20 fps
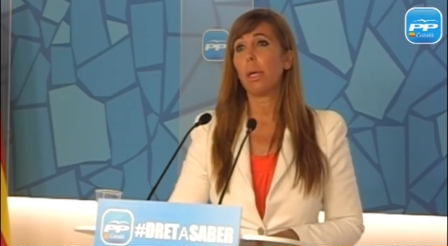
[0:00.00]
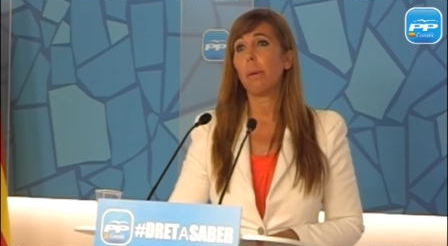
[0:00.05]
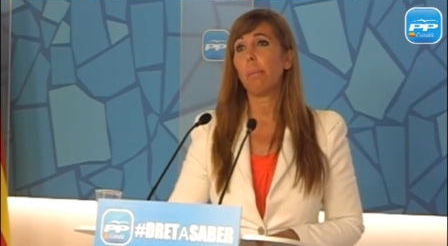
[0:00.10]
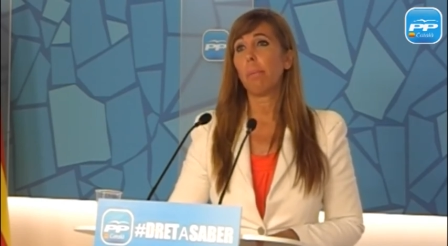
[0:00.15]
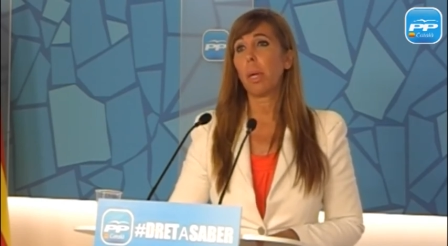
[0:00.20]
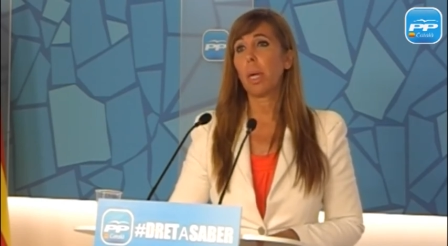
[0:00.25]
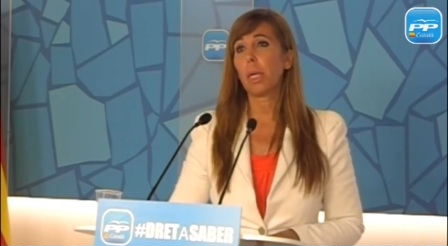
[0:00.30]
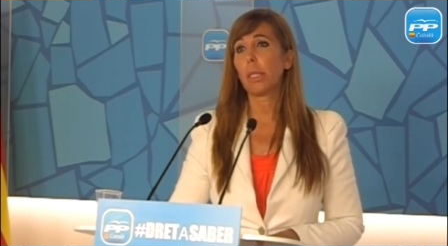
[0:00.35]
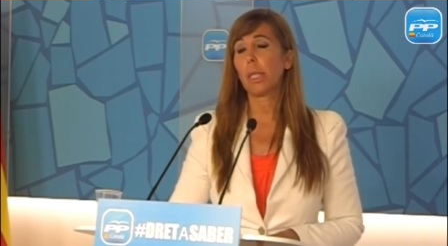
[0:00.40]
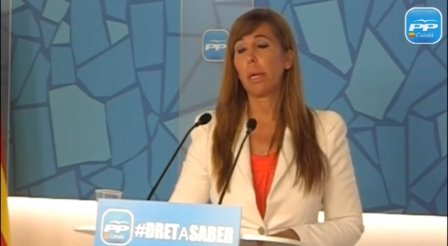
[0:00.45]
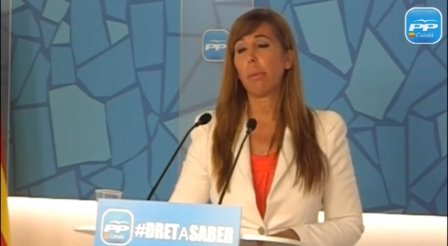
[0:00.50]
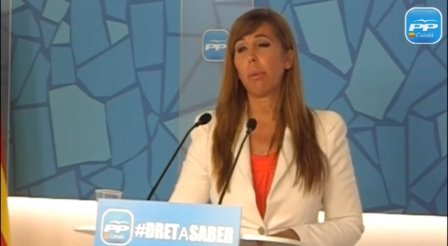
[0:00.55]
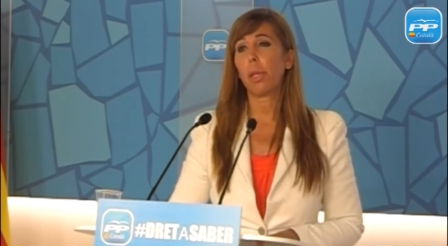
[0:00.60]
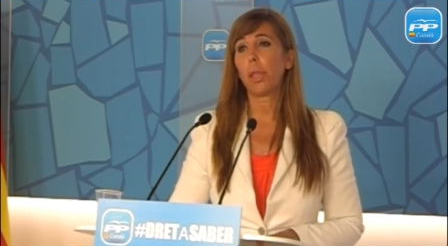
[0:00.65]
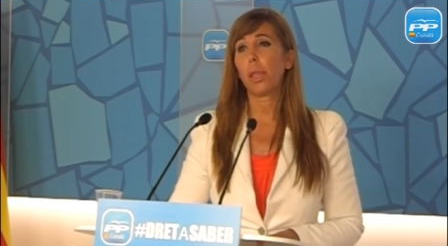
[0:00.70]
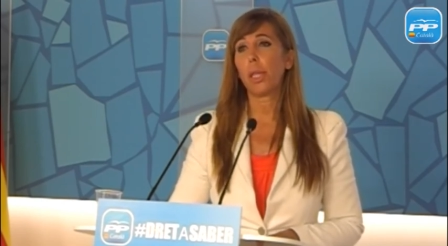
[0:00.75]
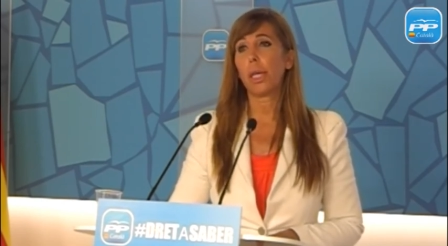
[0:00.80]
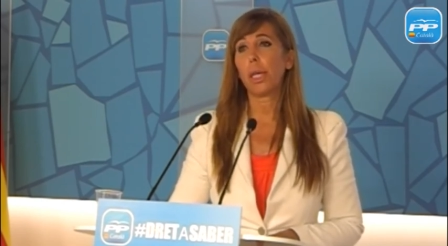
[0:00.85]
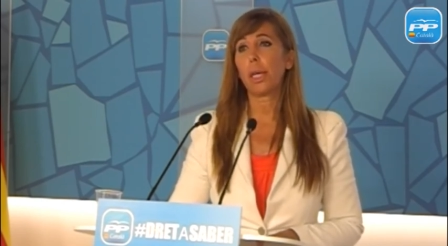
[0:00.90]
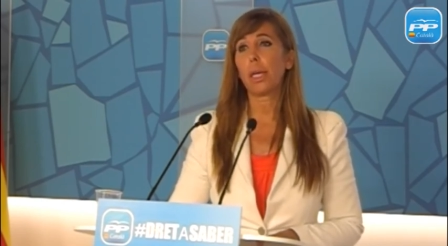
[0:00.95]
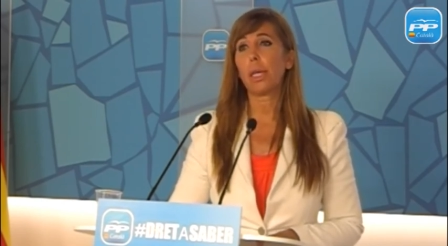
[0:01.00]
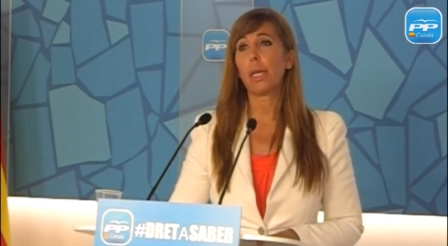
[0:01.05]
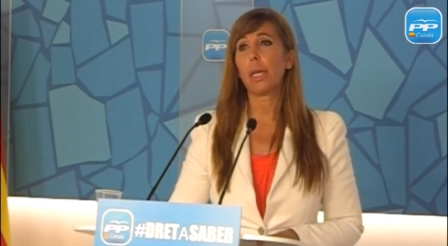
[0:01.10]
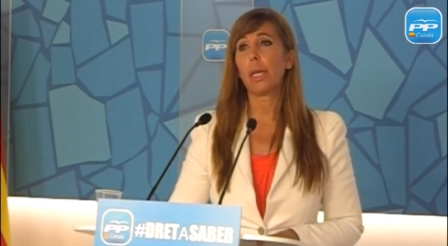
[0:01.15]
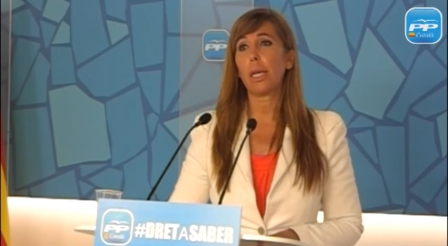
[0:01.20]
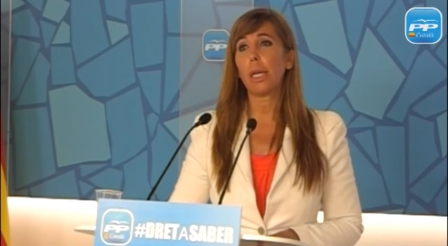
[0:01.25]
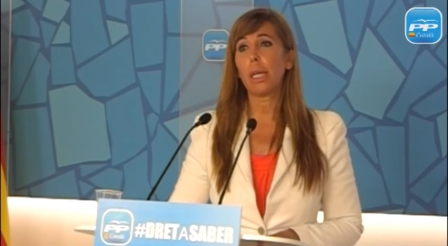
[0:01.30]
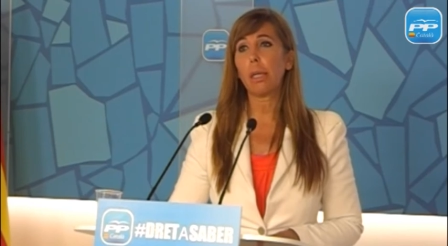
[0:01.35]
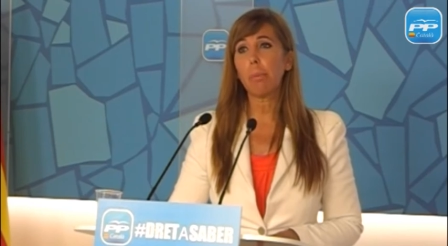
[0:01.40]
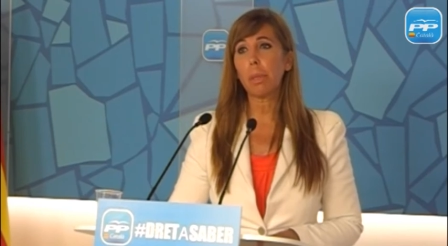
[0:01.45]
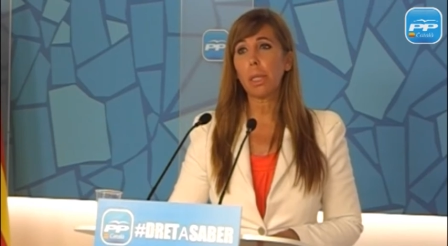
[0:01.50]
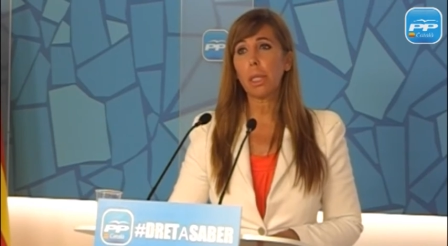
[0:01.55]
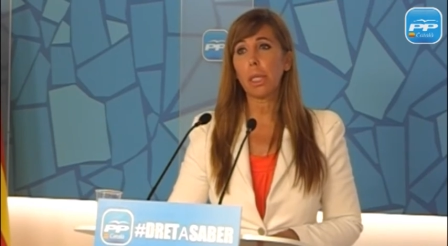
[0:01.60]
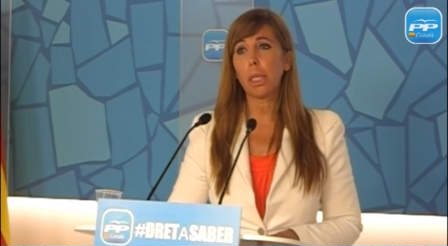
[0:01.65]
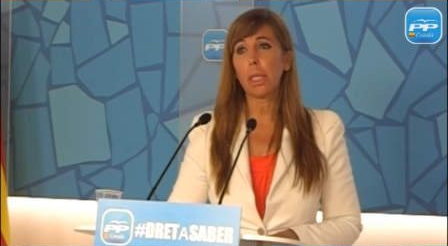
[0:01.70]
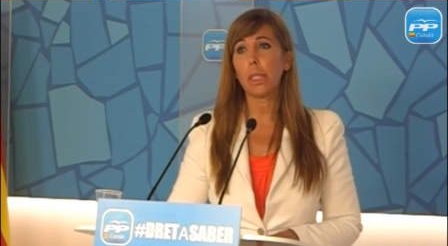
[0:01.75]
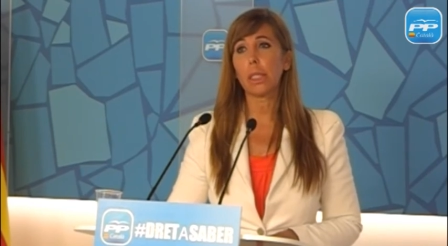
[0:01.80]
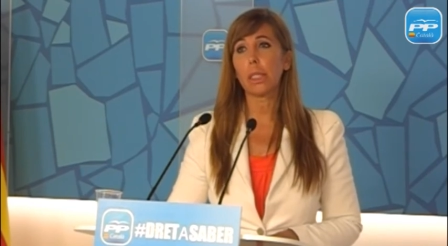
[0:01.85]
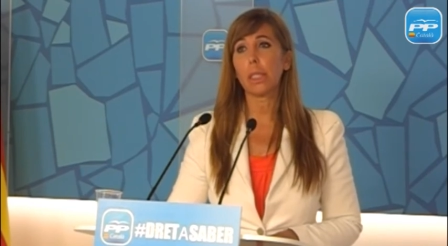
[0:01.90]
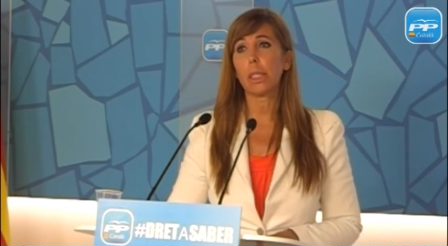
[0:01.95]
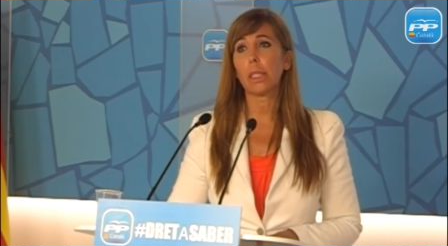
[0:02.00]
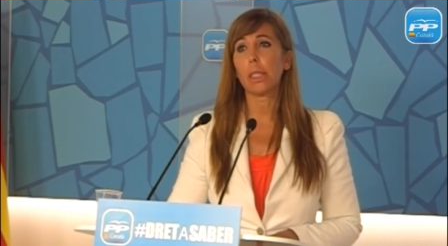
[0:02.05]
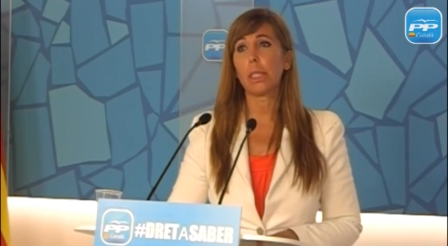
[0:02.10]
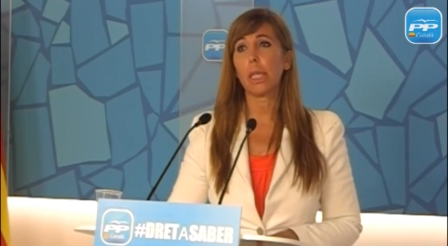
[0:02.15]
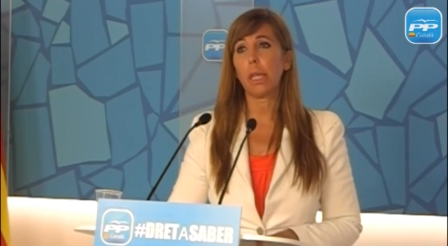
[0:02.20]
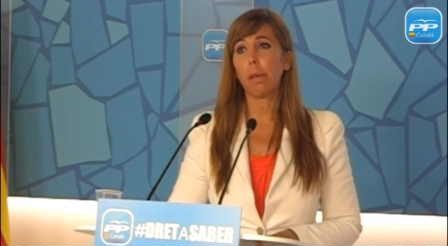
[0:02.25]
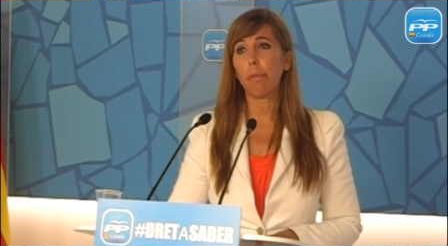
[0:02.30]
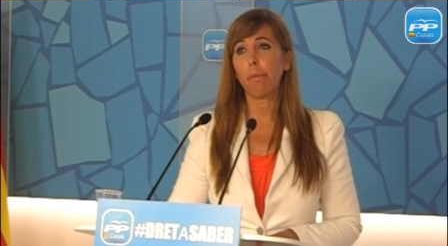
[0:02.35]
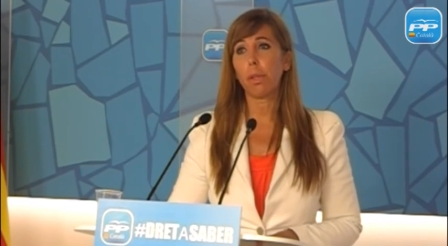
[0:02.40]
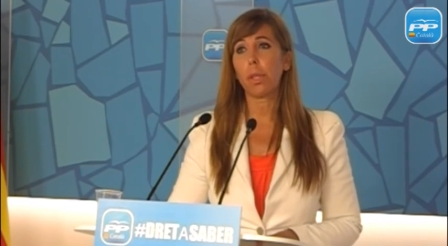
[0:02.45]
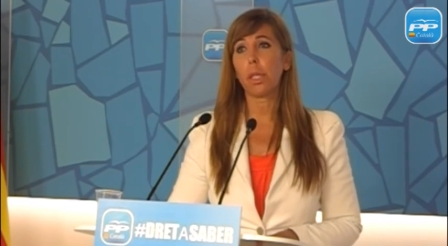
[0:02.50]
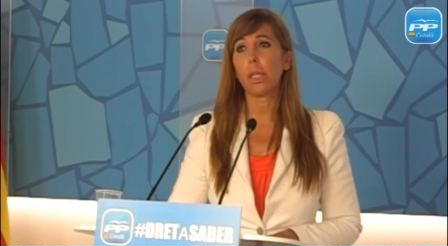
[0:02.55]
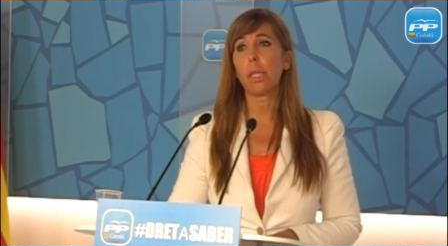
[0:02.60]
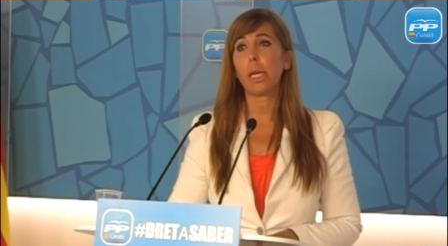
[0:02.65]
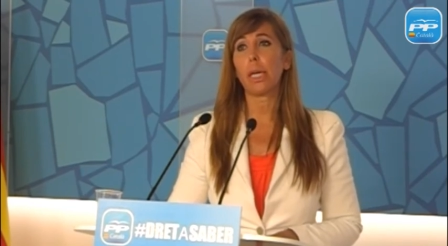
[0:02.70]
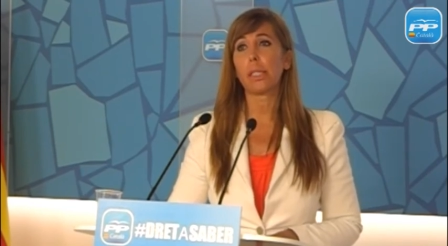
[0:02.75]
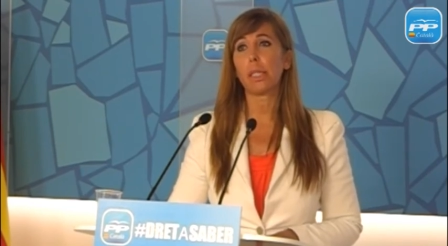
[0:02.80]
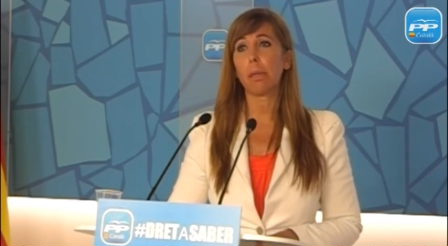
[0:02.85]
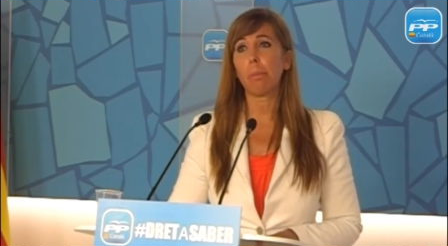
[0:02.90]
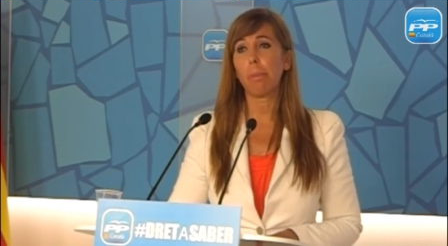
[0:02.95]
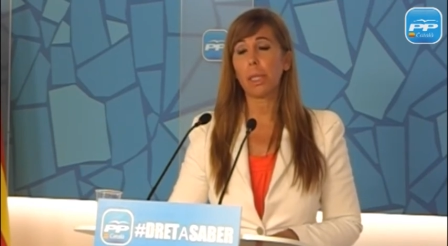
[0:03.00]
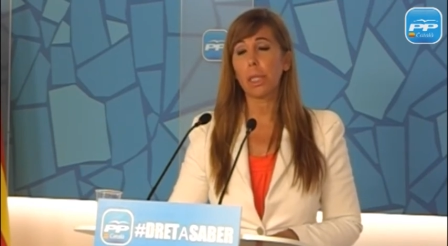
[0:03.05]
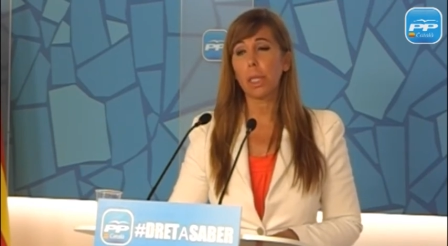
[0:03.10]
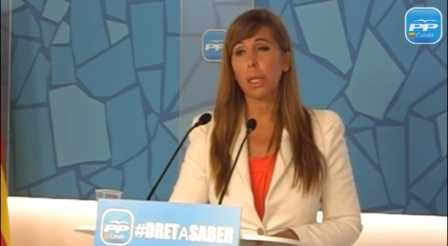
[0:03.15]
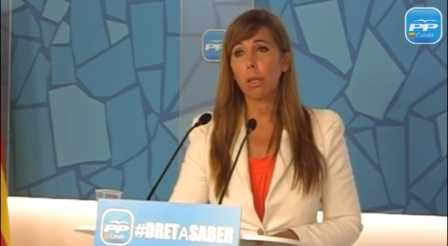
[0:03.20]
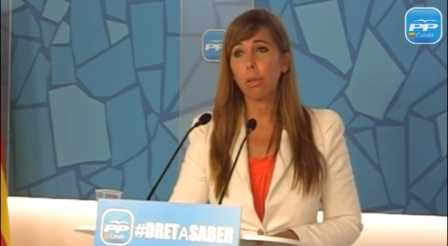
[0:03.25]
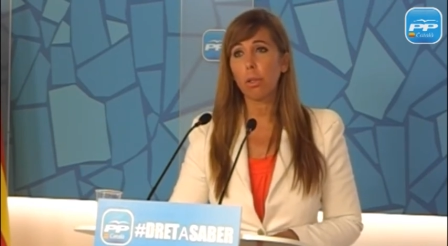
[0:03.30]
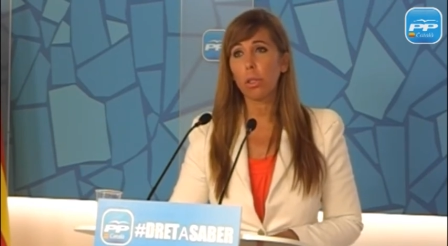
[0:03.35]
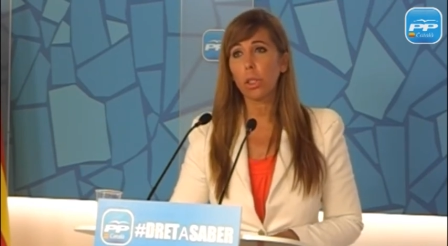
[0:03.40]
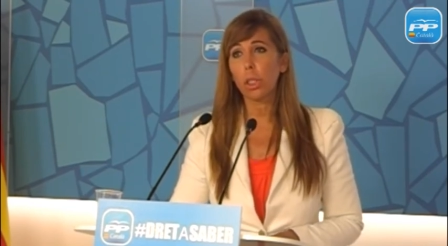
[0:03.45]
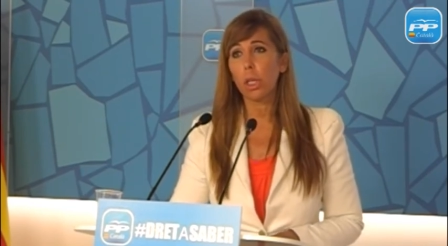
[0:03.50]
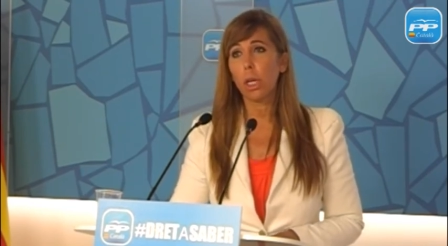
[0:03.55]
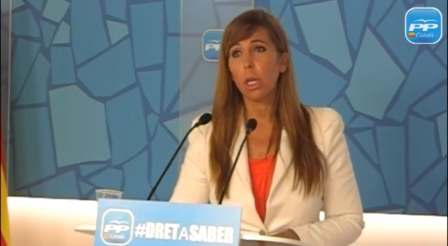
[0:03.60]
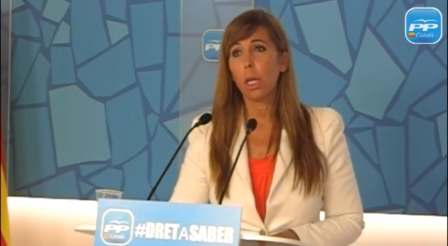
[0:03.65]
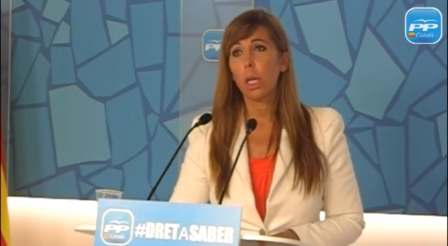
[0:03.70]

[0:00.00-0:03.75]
para establecer límites de déficit asimétricos